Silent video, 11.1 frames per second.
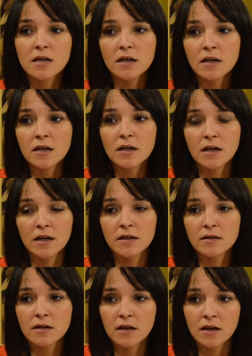y
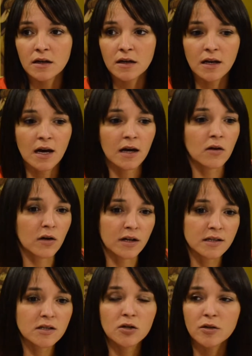este, la
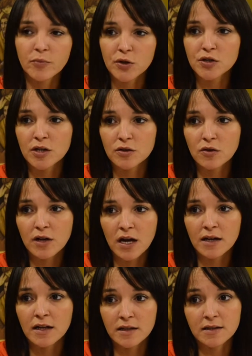concreción de proyectos que
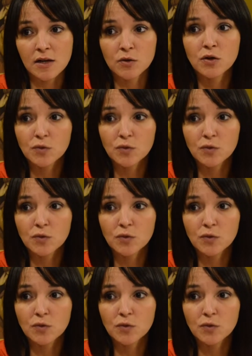hagan el desarrollo